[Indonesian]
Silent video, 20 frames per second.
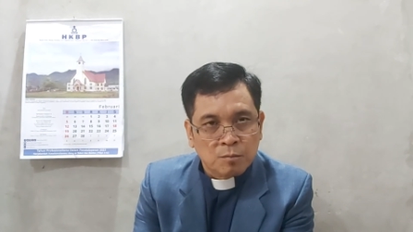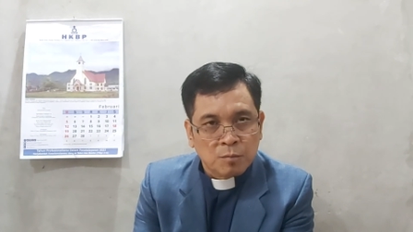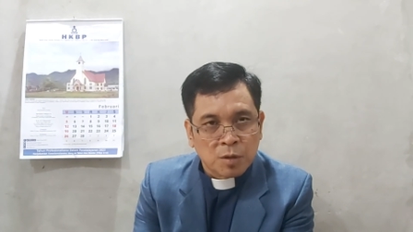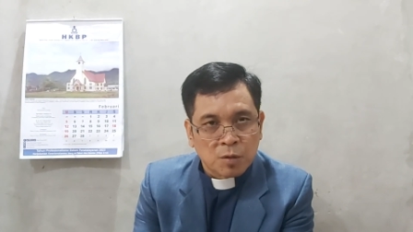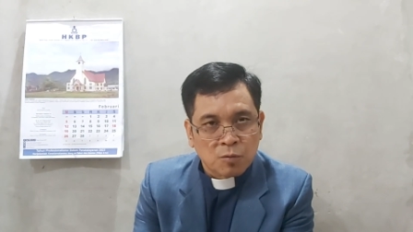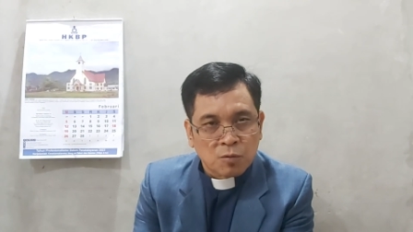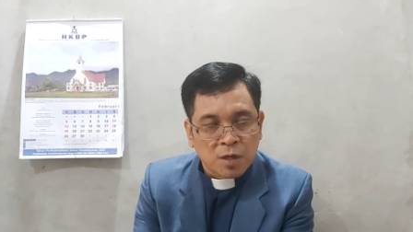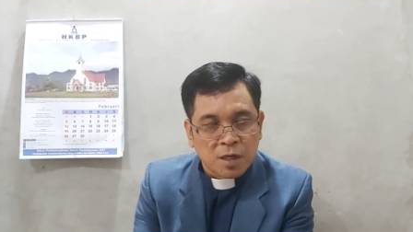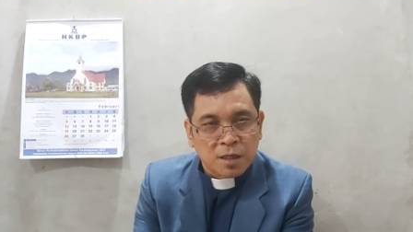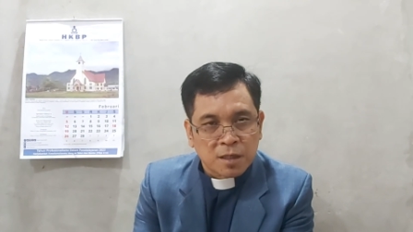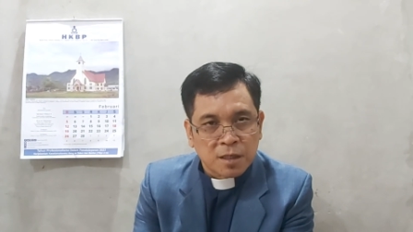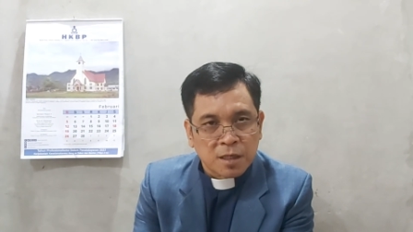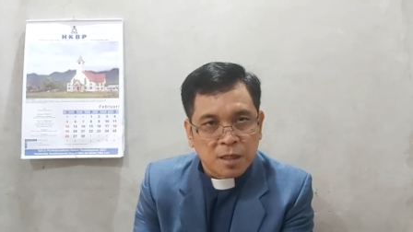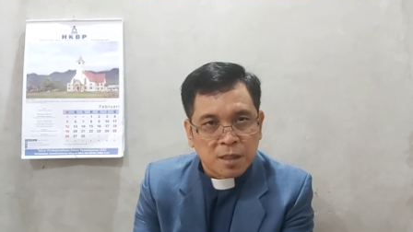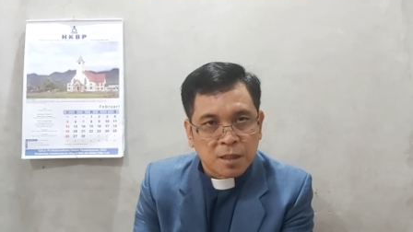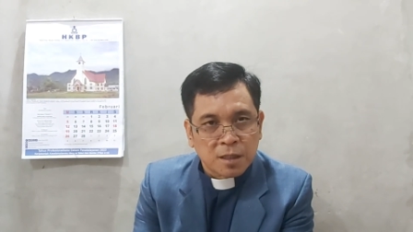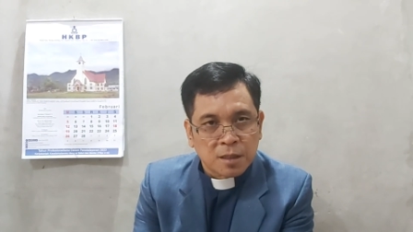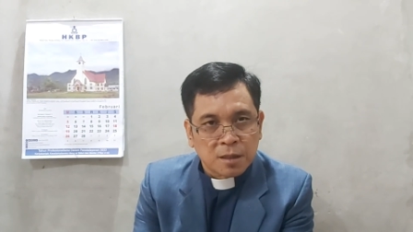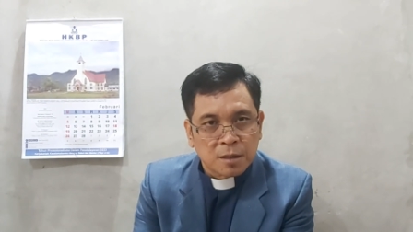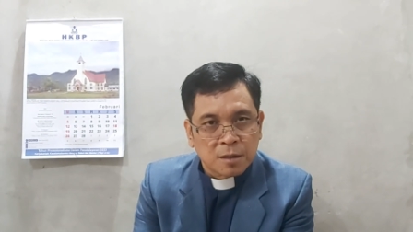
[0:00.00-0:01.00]

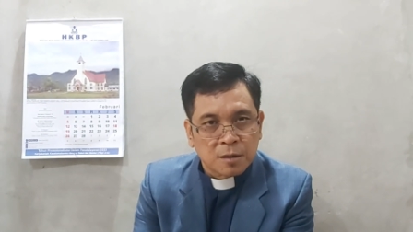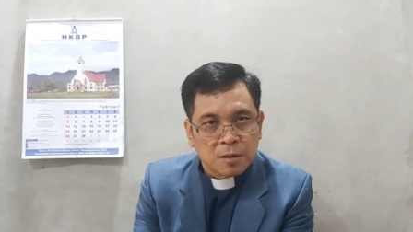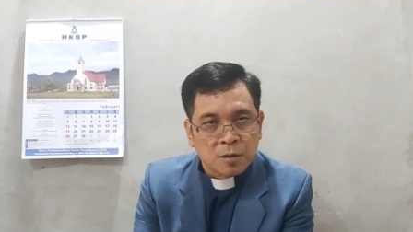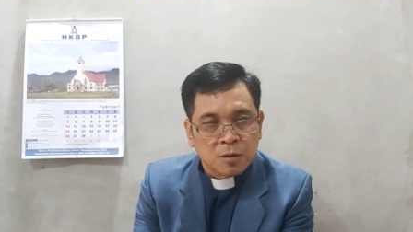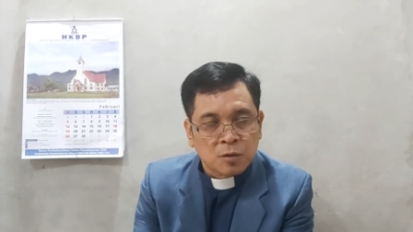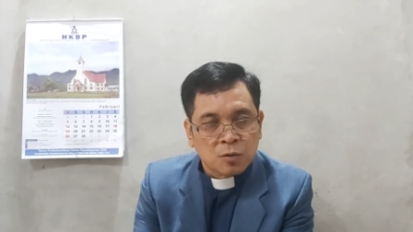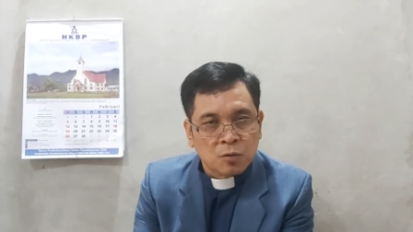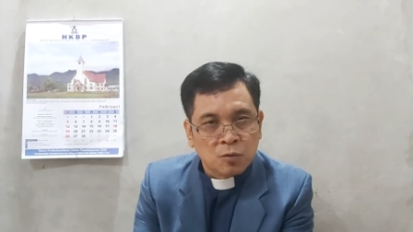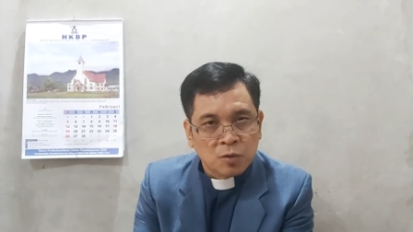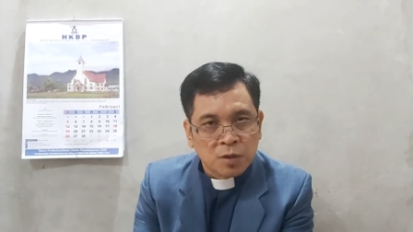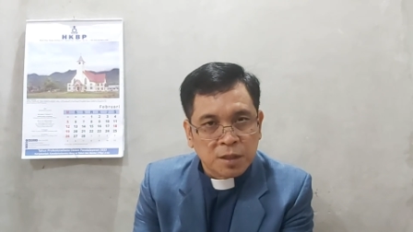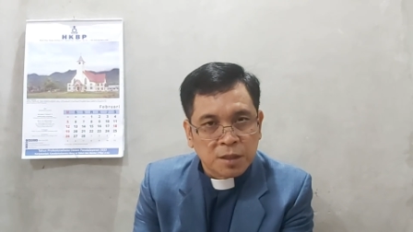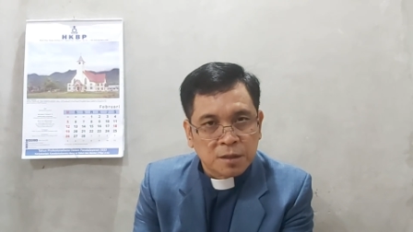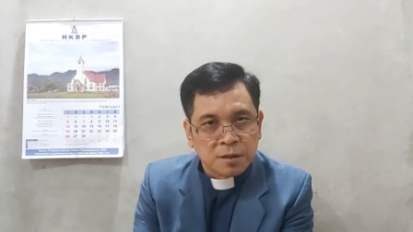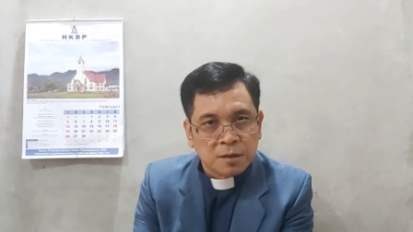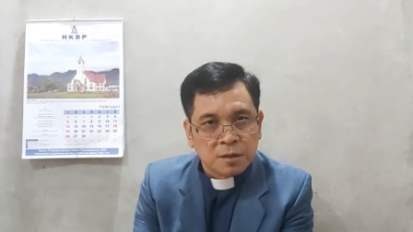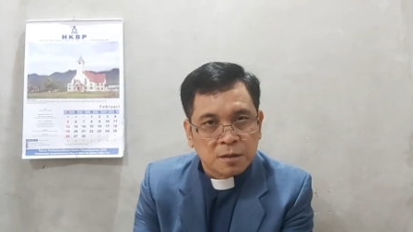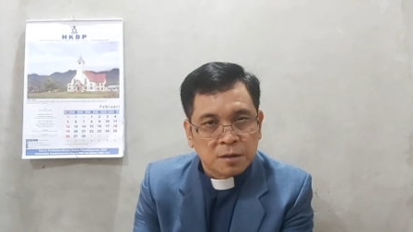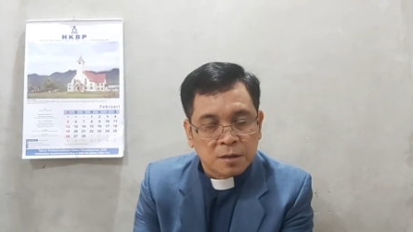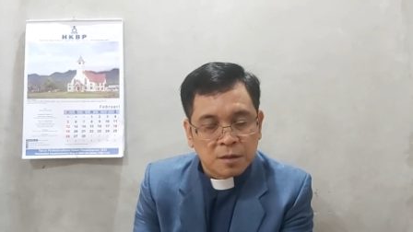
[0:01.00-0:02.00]
berwarna
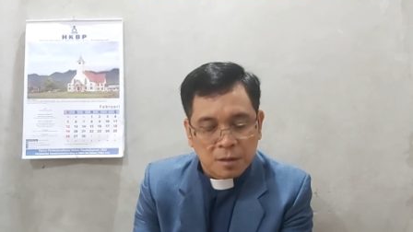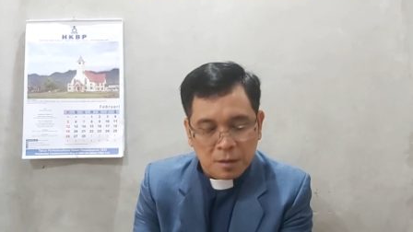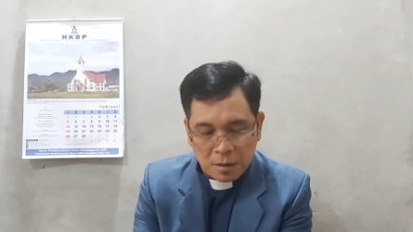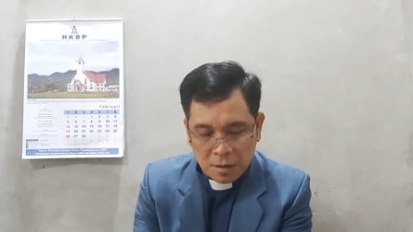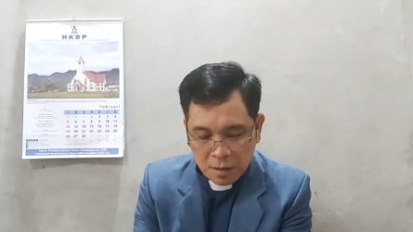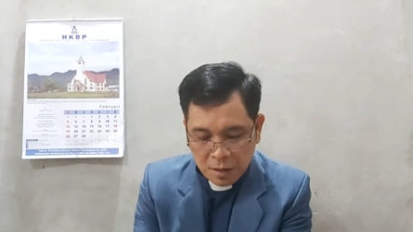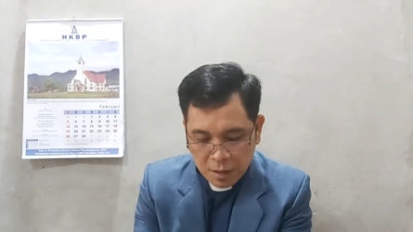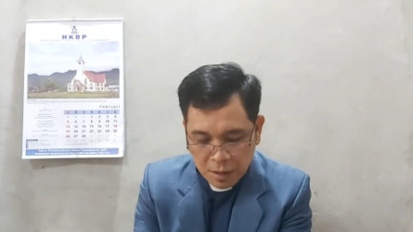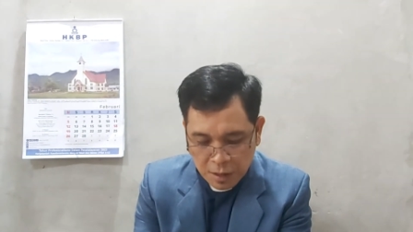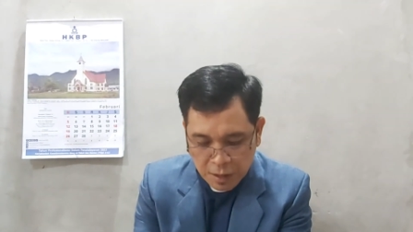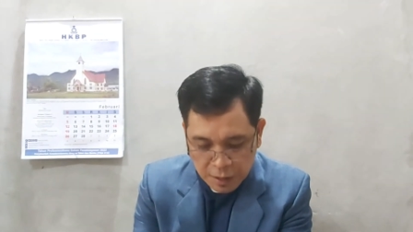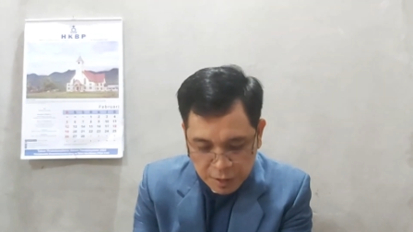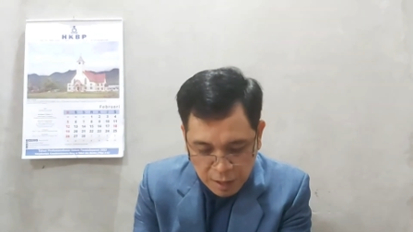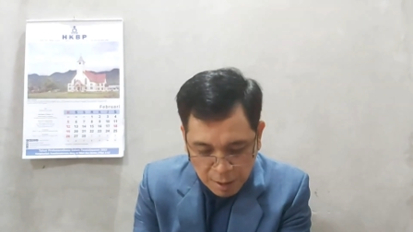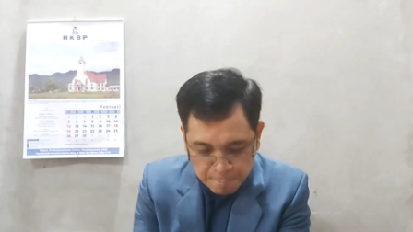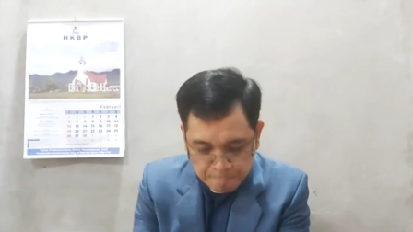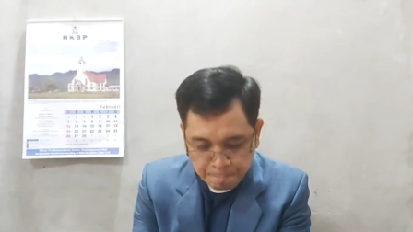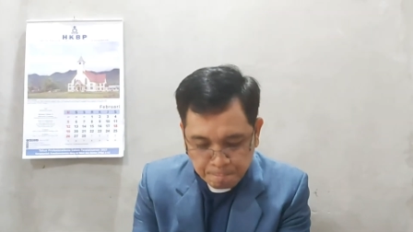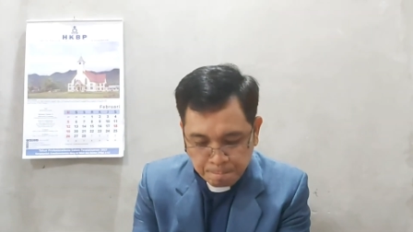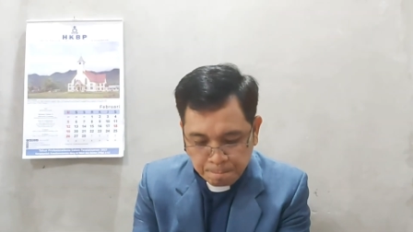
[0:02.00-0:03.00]
kulit
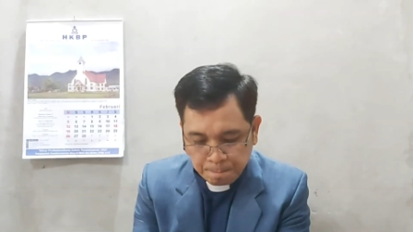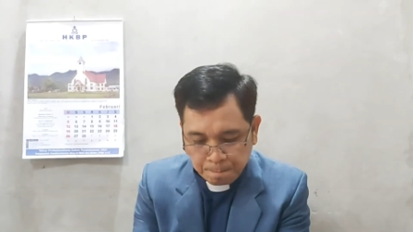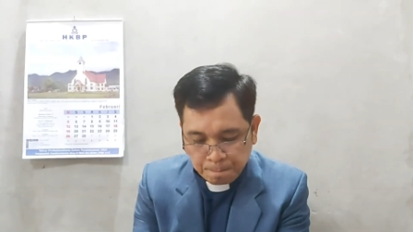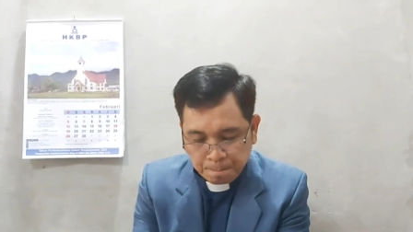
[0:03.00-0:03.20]
hitam.